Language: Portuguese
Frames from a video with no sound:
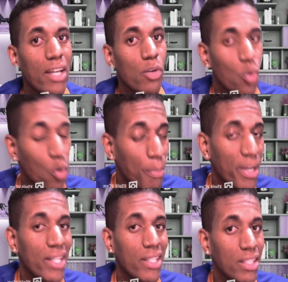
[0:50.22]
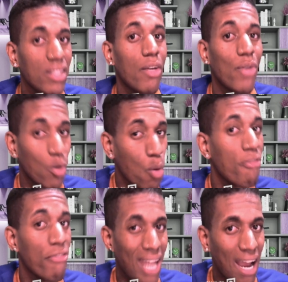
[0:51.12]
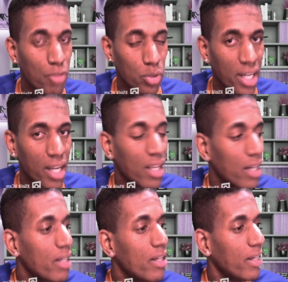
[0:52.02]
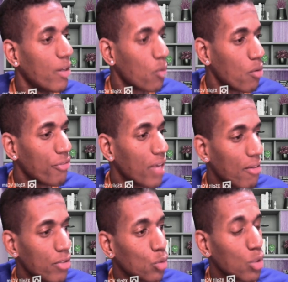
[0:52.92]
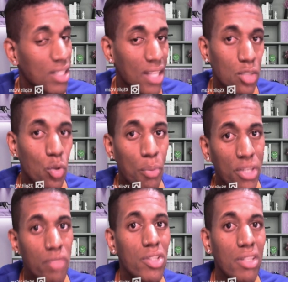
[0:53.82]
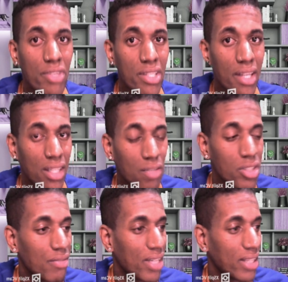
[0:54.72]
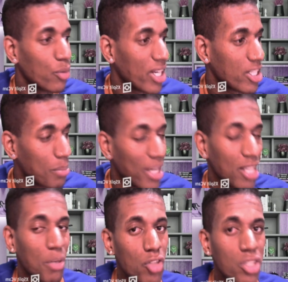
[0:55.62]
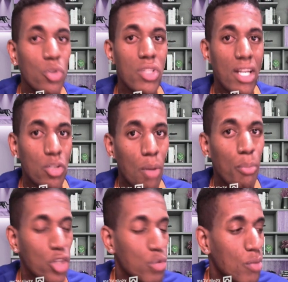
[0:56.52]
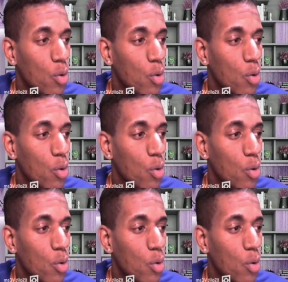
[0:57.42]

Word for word: Eu comprei aqui, então é confiável, tá, galera? É confiável. E todas as compras que você fizer aqui, você vai ter um cashback para você usar na sua próxima